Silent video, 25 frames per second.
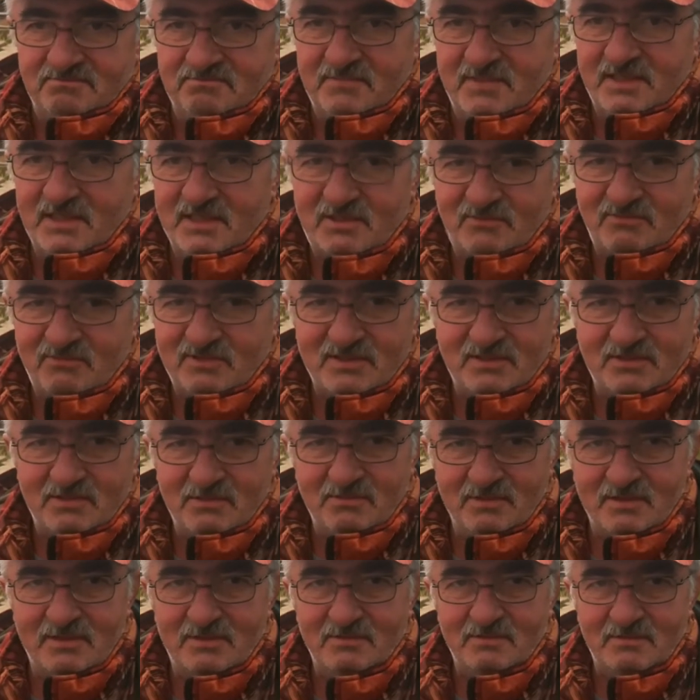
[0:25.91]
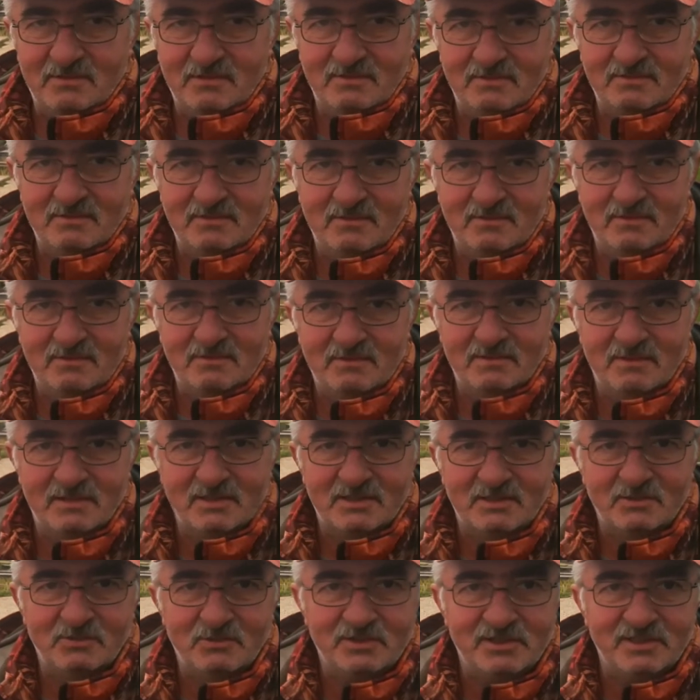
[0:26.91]
10 хвостов это
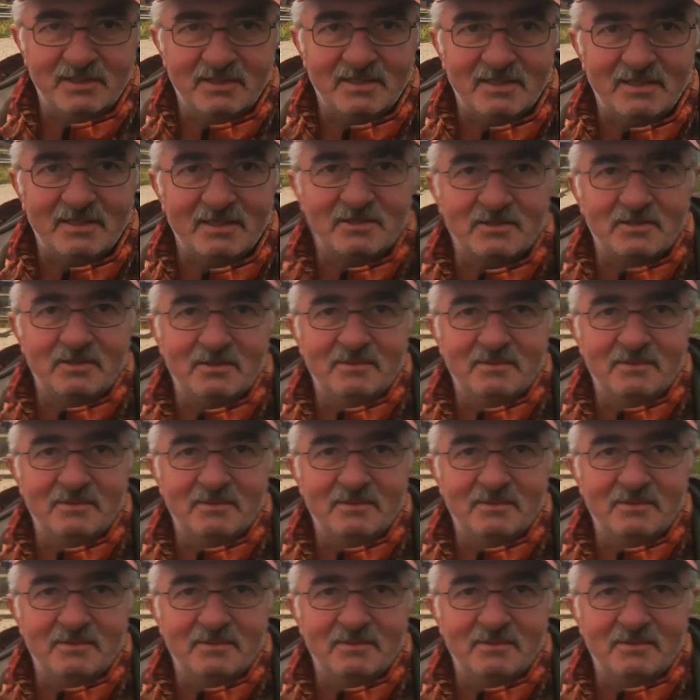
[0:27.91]
даже очень хорошо.